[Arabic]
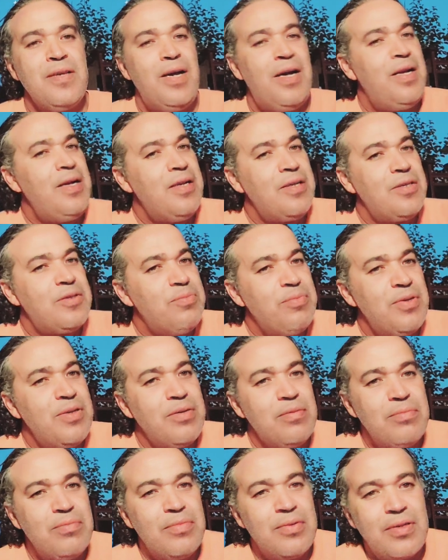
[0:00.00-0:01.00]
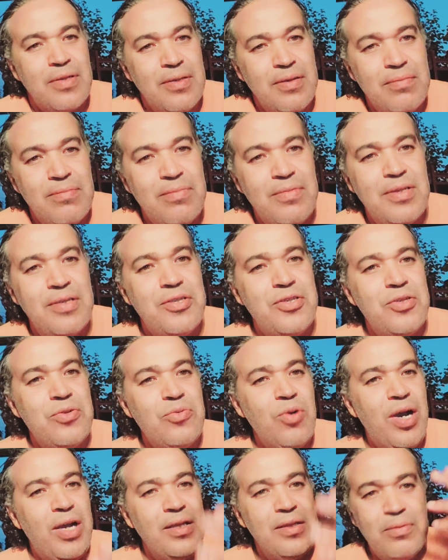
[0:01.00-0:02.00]
علاش ماشي
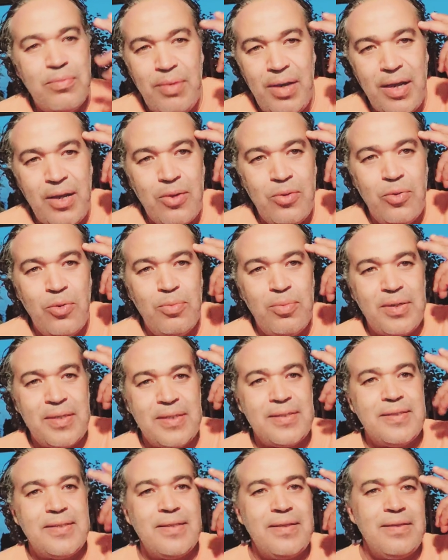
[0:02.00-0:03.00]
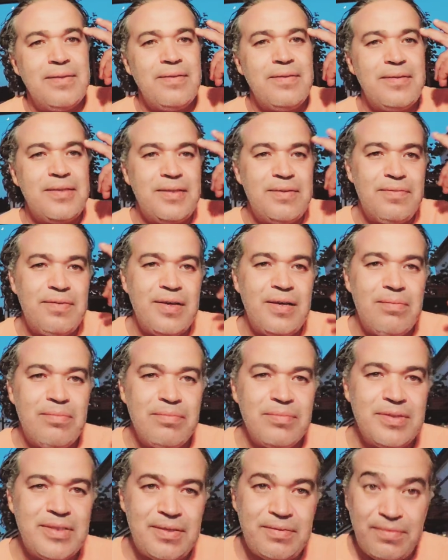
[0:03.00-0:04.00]
واحد بعقلو مرزن تيفهم
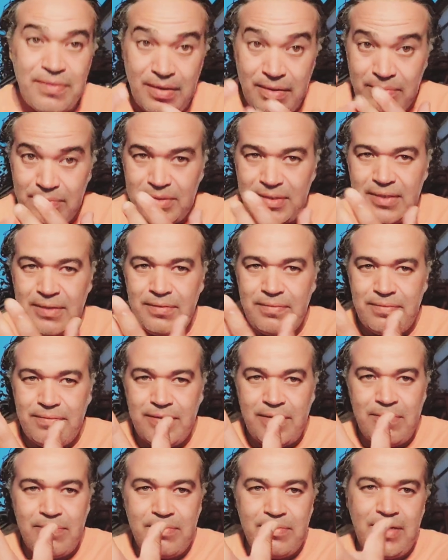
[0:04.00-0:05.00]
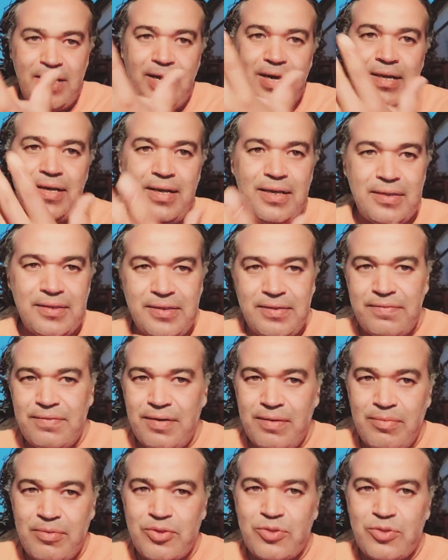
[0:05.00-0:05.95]
تيفهم تيفهم الحياه تيفهم